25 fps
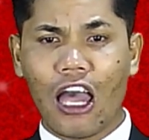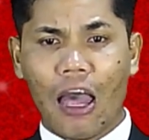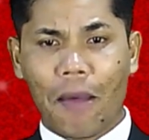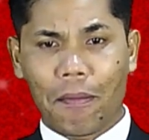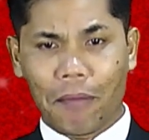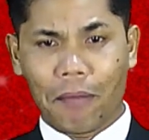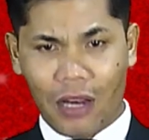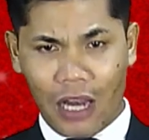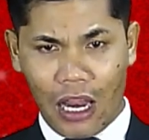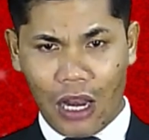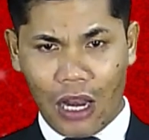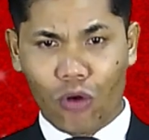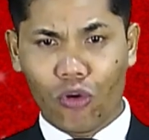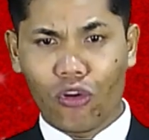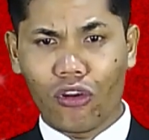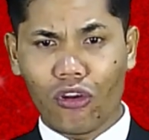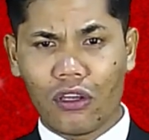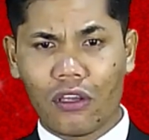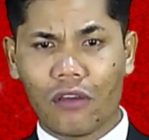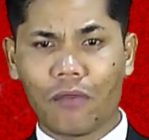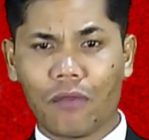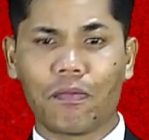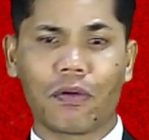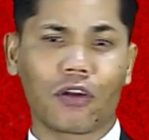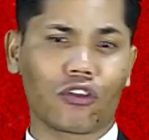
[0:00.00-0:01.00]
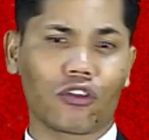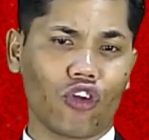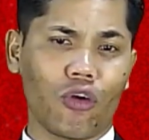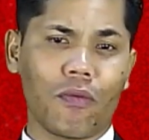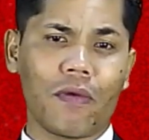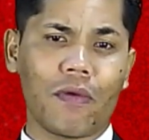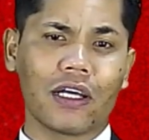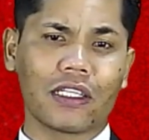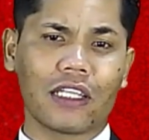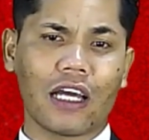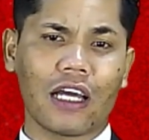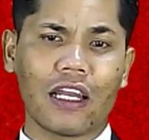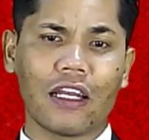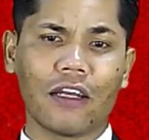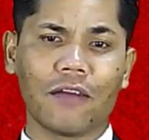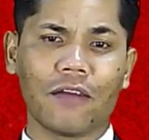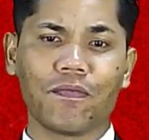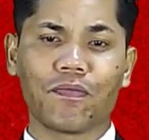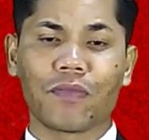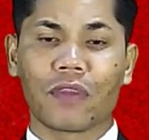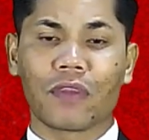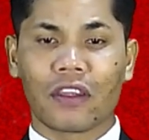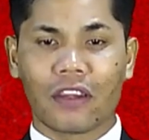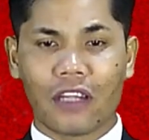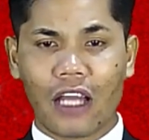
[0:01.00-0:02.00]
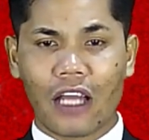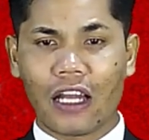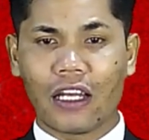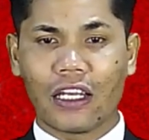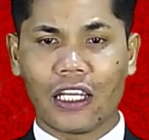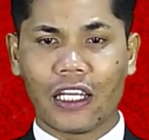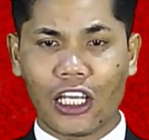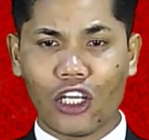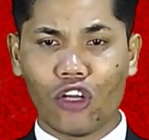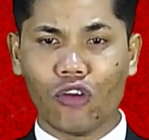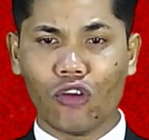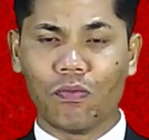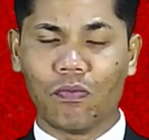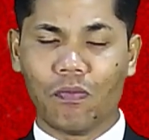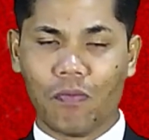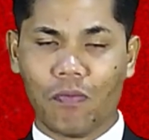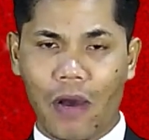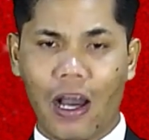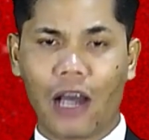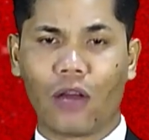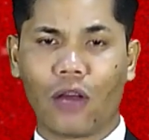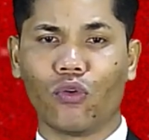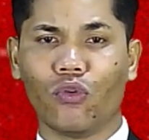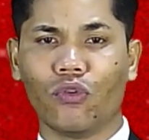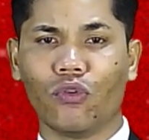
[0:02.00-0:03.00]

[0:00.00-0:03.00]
melalui pertobatan dan hidup baru.